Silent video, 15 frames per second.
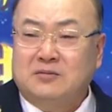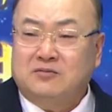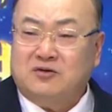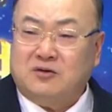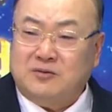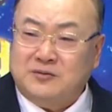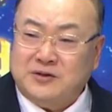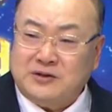
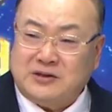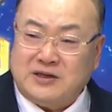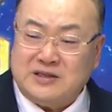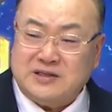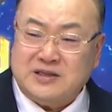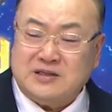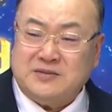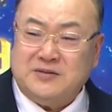물어보면
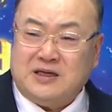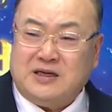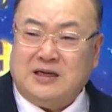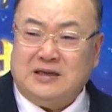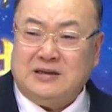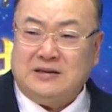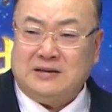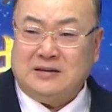
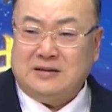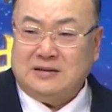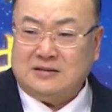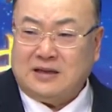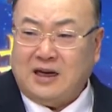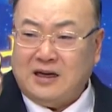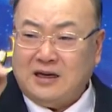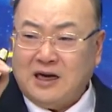어떡하시겠습니까?
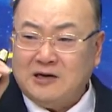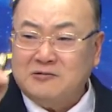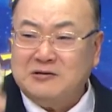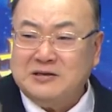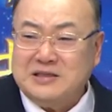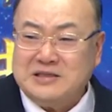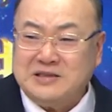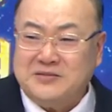딱 한
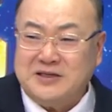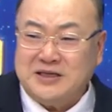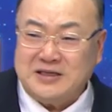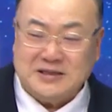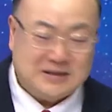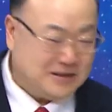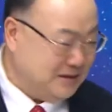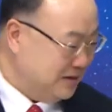권
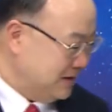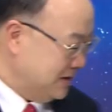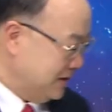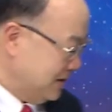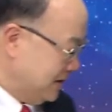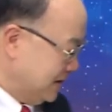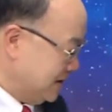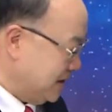있습니다.
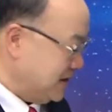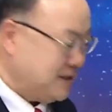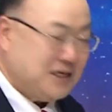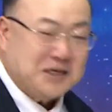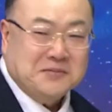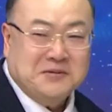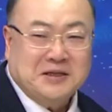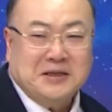제
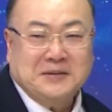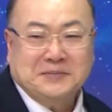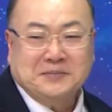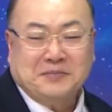책입니다.